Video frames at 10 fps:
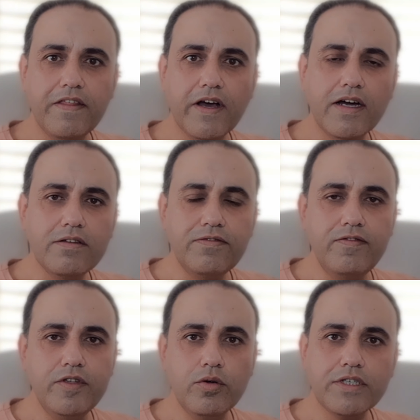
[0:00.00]
ذكرت في
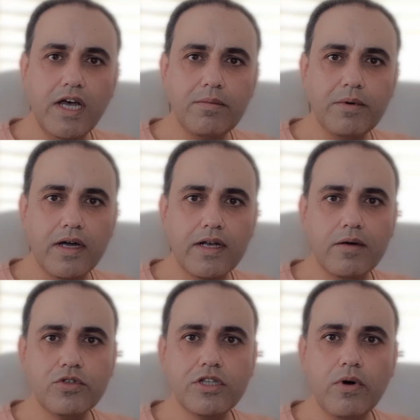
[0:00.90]
الفيديو السابق أن
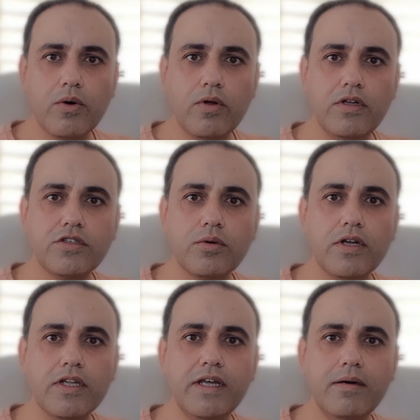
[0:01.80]
مستوى كوليسترول
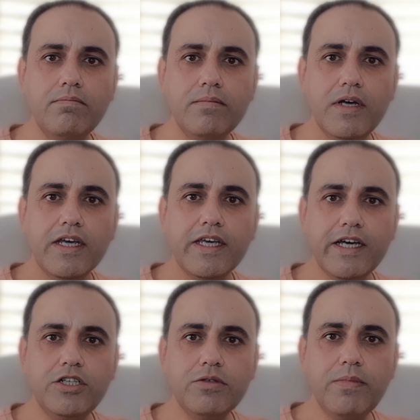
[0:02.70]
الدم
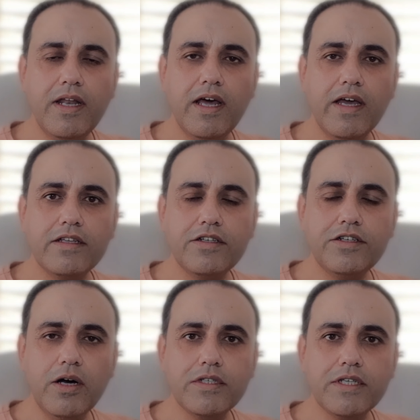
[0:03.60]
يجب أن لا
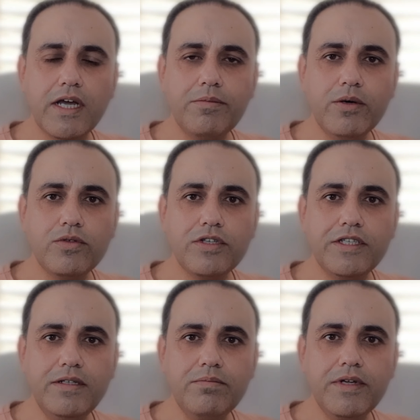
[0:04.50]
يتجاوز ال
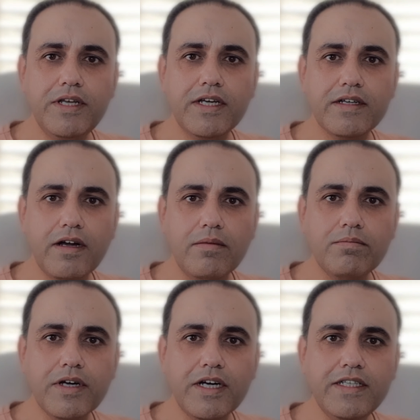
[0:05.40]
160 جرام
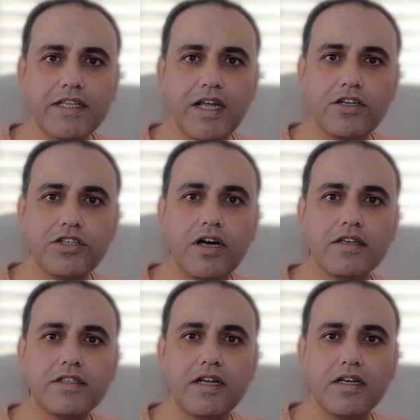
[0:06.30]
عند
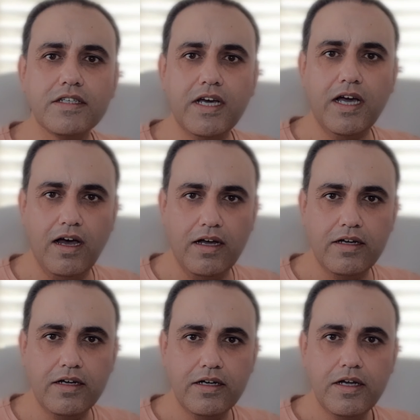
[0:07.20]
الأشخاص الأصحاء
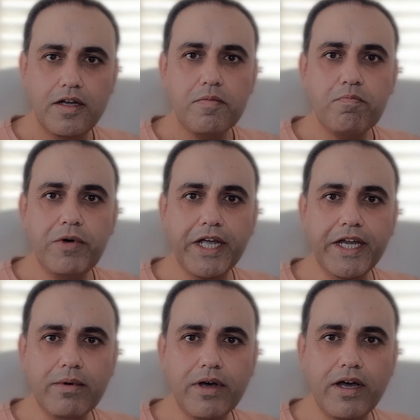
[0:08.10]

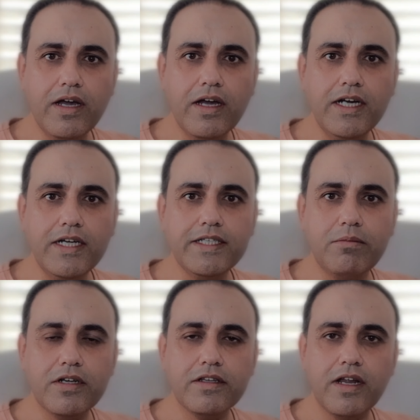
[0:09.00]
بينما عند
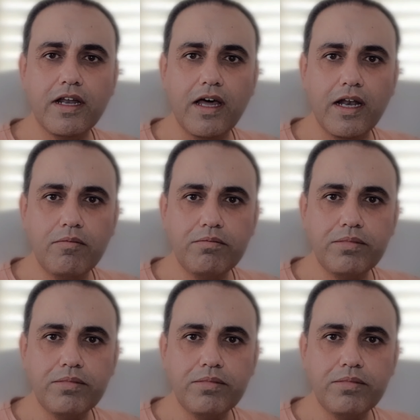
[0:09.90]
مرضى القلب